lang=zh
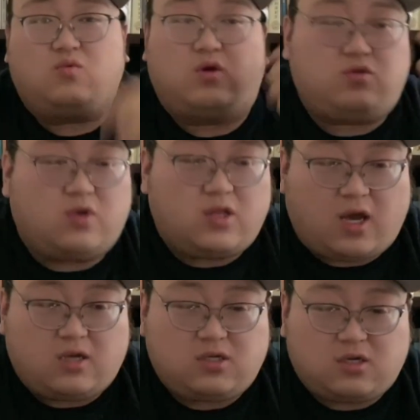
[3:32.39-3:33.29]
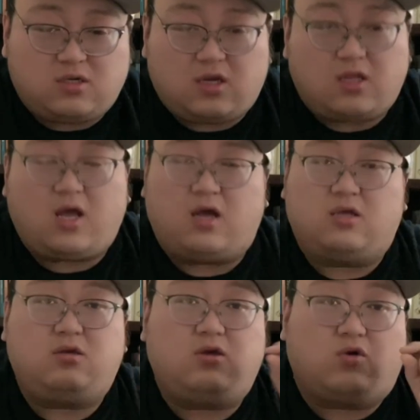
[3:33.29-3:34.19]
我觉得啊，这个人呢
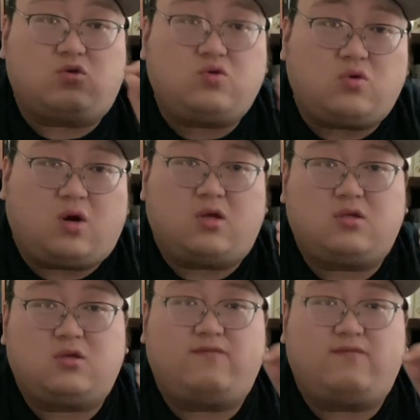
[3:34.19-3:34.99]
有错。